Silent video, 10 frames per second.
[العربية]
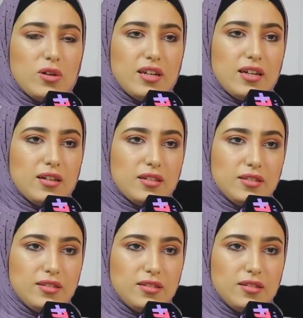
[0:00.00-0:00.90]
أنا
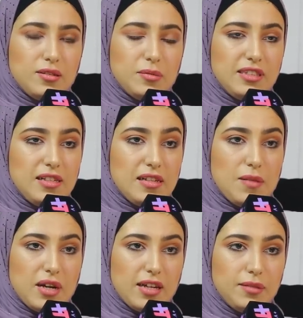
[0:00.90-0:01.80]
كنت مثلت
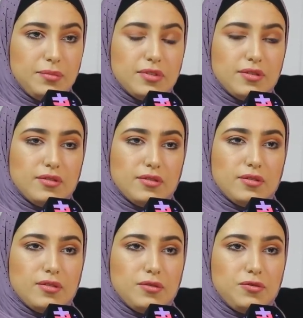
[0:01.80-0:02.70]
المغرب
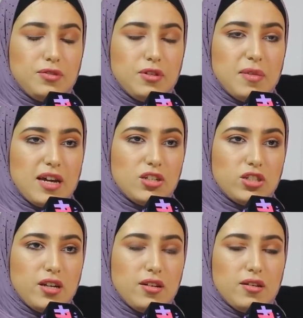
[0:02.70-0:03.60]
آه، في
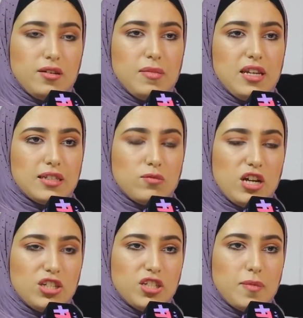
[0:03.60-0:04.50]
مهرجان ملكة
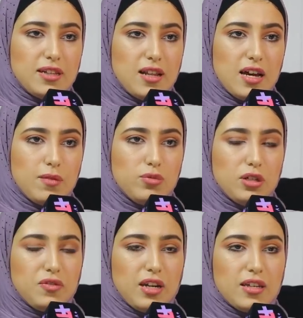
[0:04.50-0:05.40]
محجبات العرب
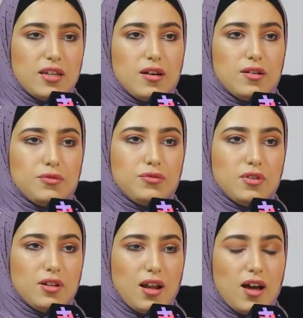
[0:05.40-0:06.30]
وإفريقيا
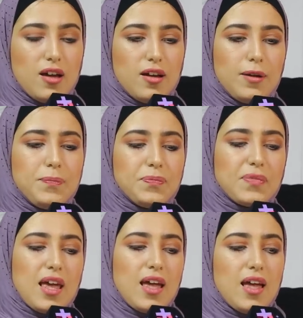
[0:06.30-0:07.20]
في القاهرة
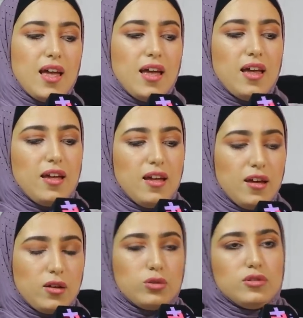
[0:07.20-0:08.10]

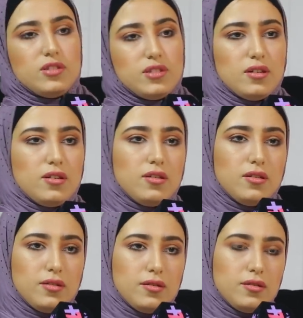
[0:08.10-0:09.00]
آه، كنت
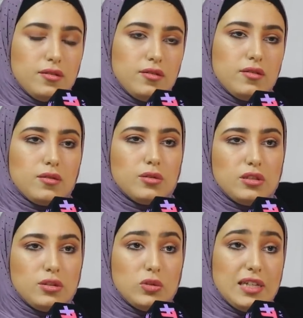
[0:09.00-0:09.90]
آه،
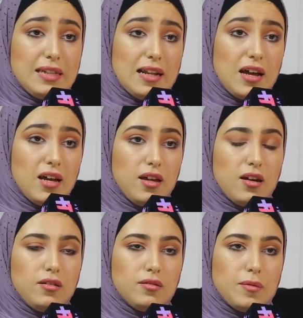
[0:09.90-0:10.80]
كنت وصلت
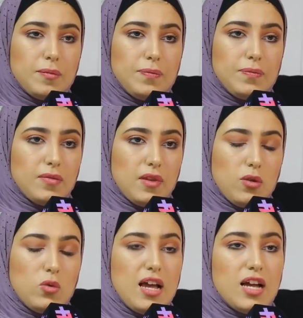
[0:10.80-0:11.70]
للقاهره
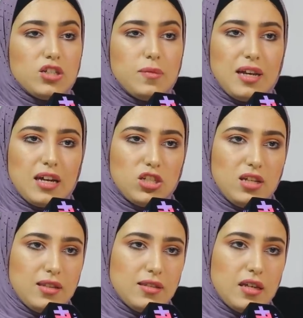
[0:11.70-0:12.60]
اول حاجه ما لقيتش
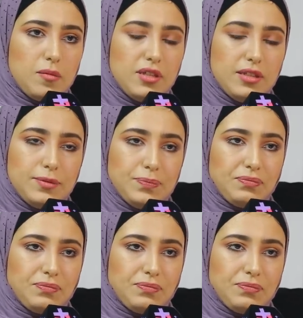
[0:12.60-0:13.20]
اللي كيستقبلني